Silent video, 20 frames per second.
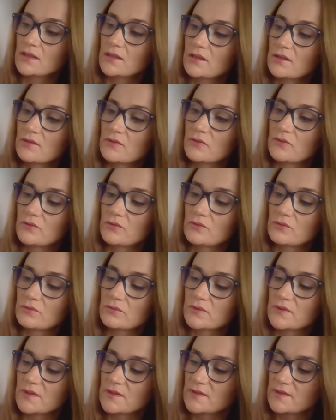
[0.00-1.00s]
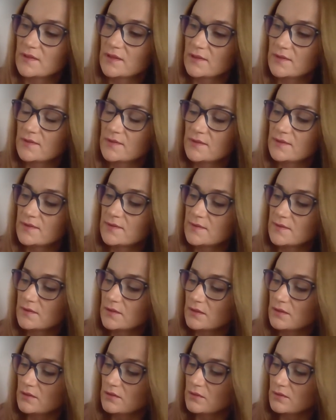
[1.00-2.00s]
Second exercice
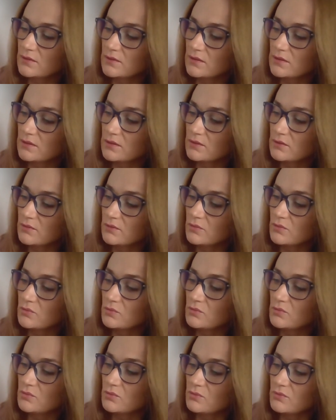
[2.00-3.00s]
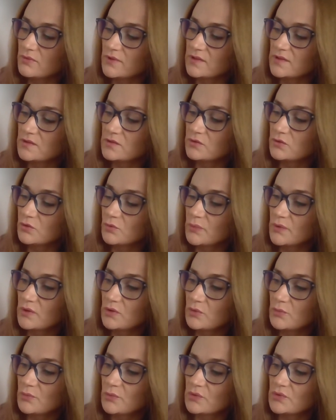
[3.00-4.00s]
où on va stopper
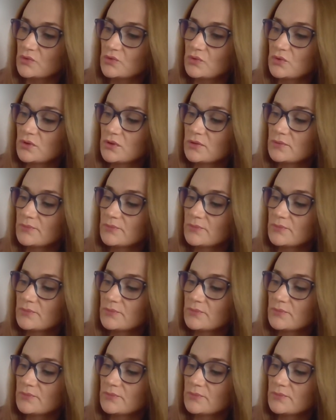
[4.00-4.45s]
le pendule